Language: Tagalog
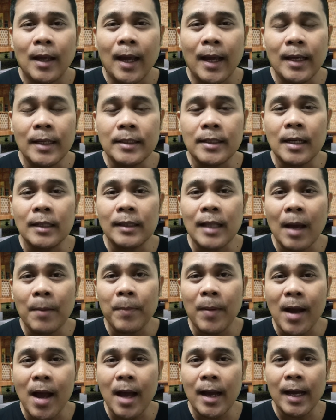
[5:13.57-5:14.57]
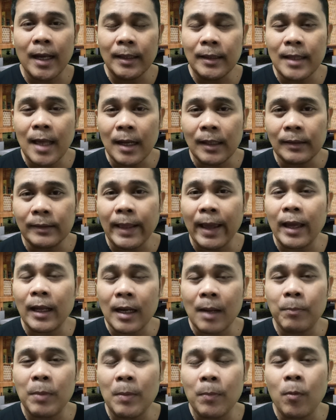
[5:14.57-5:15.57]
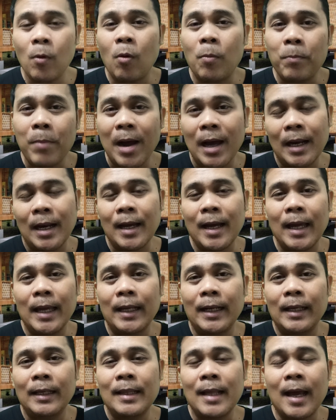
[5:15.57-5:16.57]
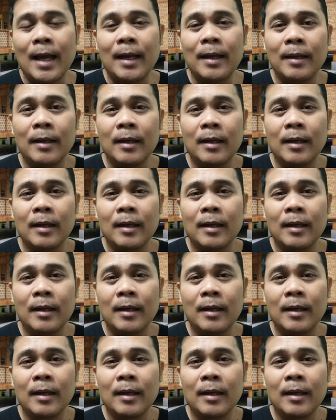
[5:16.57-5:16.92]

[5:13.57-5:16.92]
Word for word: ay isang napakagandang therapy po para kay Rina.